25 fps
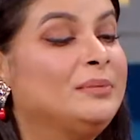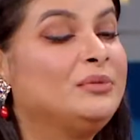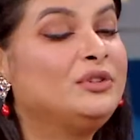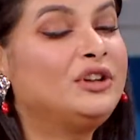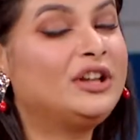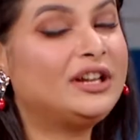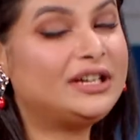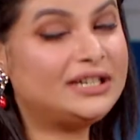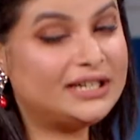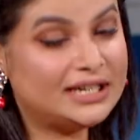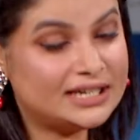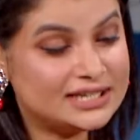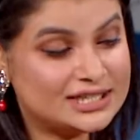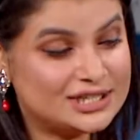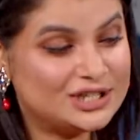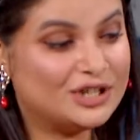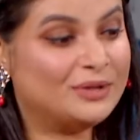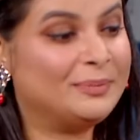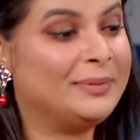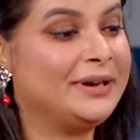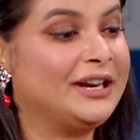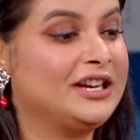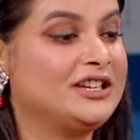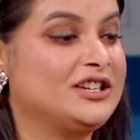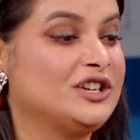মনে হয় টেস্টটাও
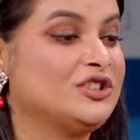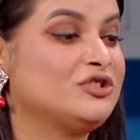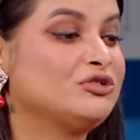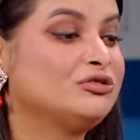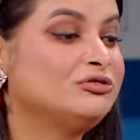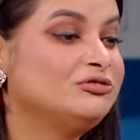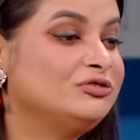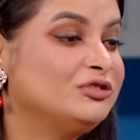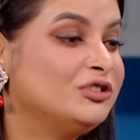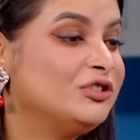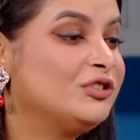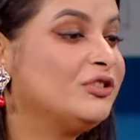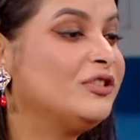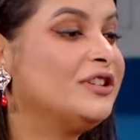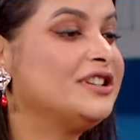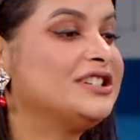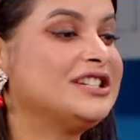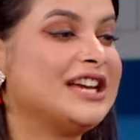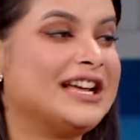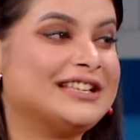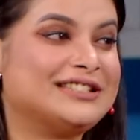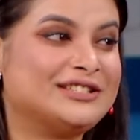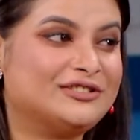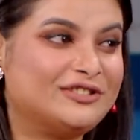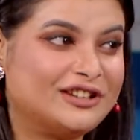বেড়ে যায় সুন্দর করে
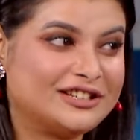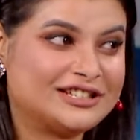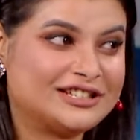সাজানো